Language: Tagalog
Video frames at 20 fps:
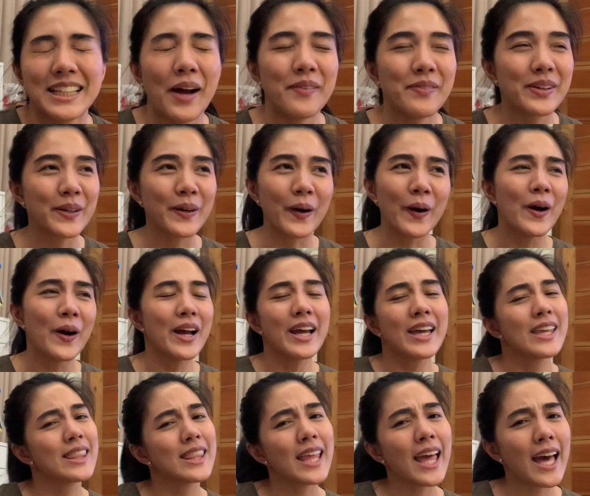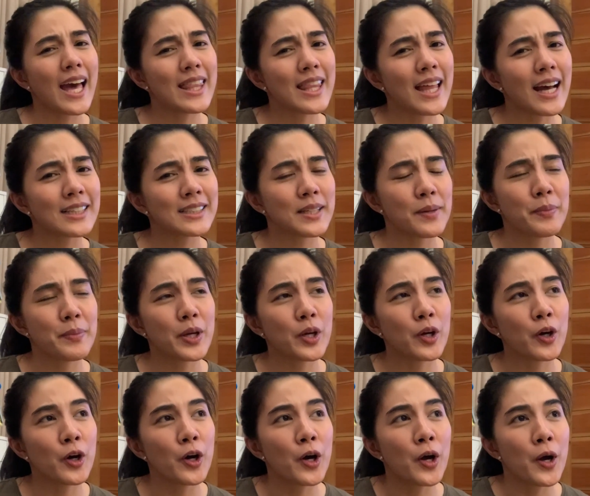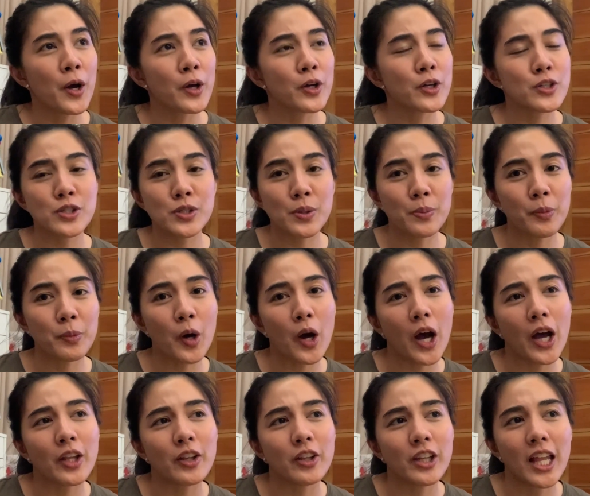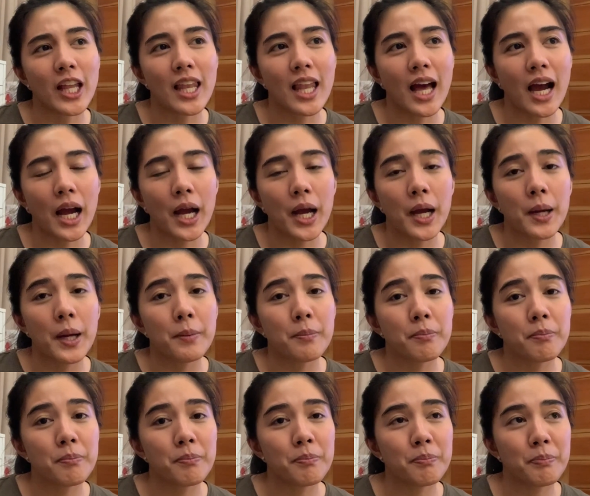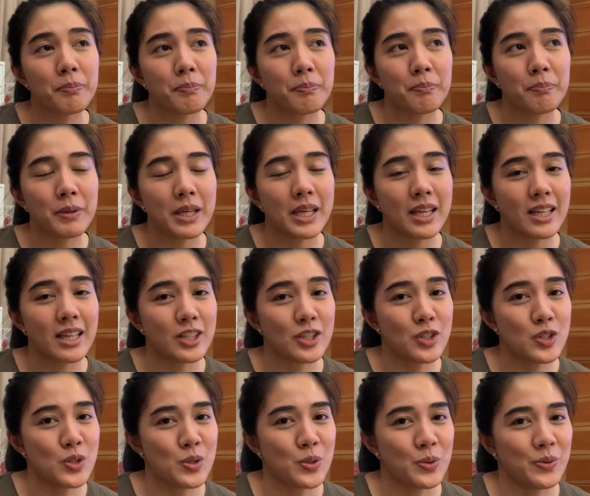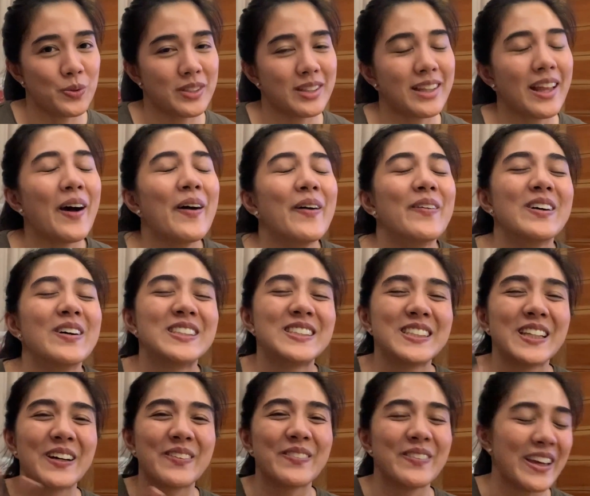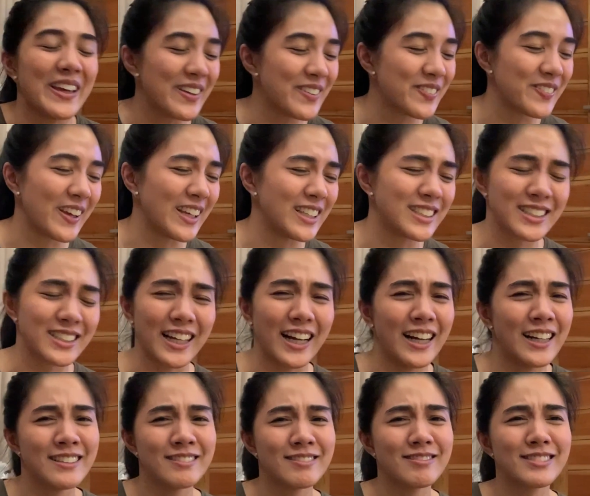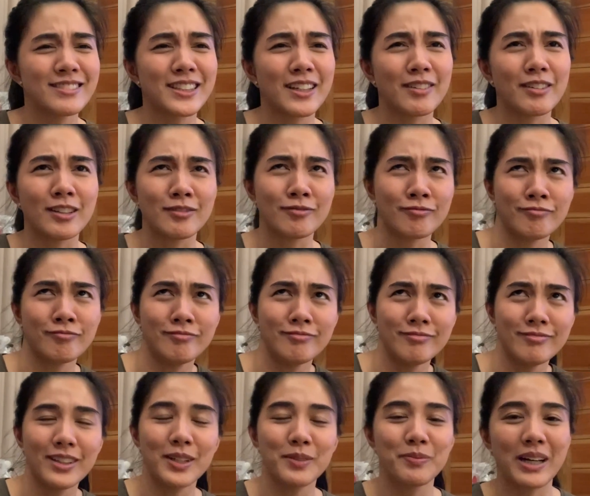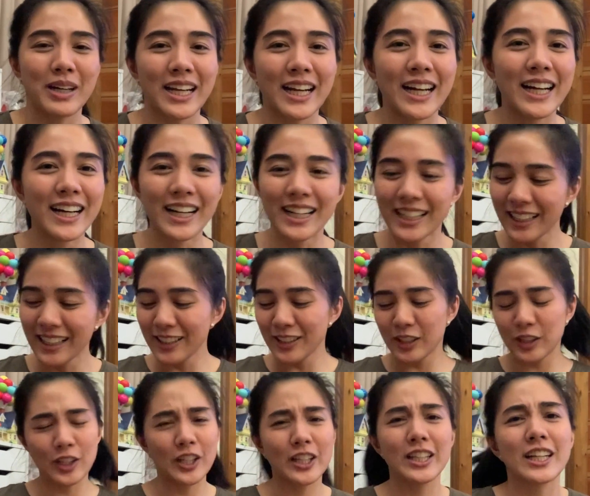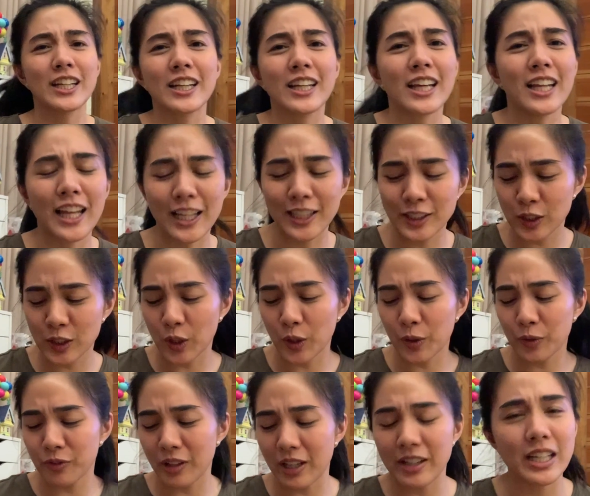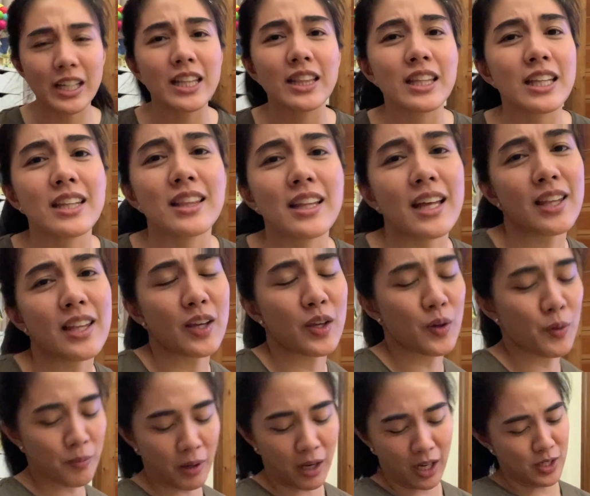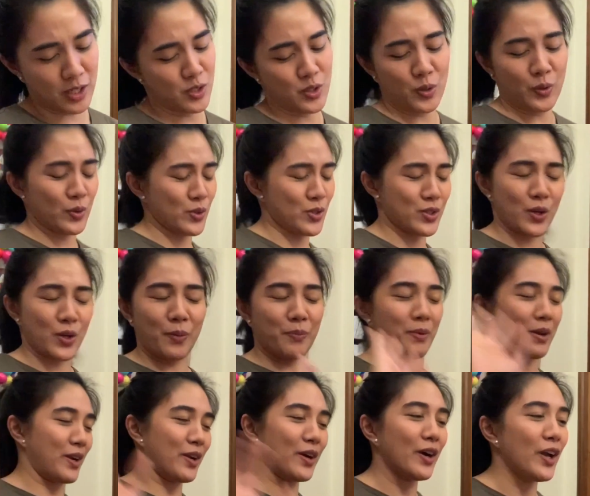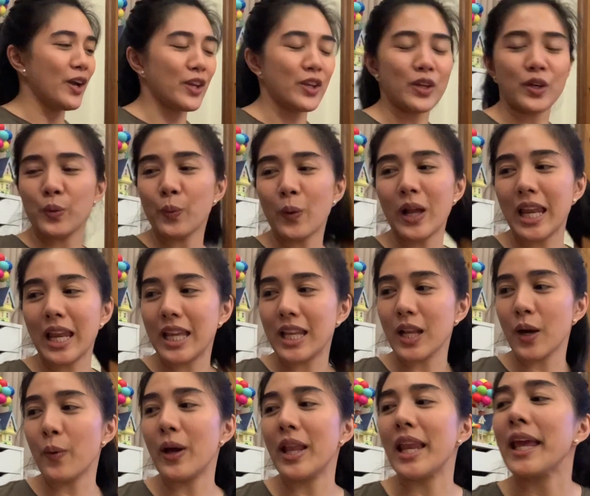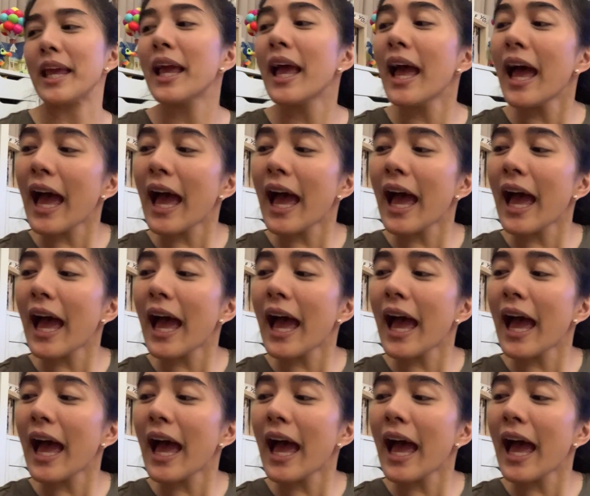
Sabi ko, hindi anak, sabi ko, gusto mo, ano na lang, Pikachu. Tapos nag-make face siya. Sabi, hmm, parang, so na-realize ko, very tita na yung mga jokes ko. Pero, yun, wali na wali.